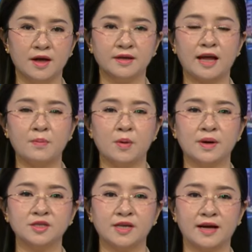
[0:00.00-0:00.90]
tại một
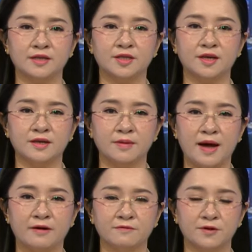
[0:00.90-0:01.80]
khách sạn trên địa
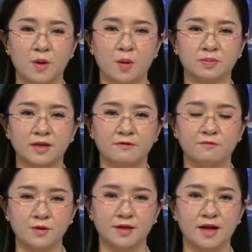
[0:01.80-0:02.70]
bàn phường 1, thành
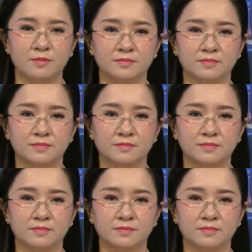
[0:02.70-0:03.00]
phố Vĩnh Long.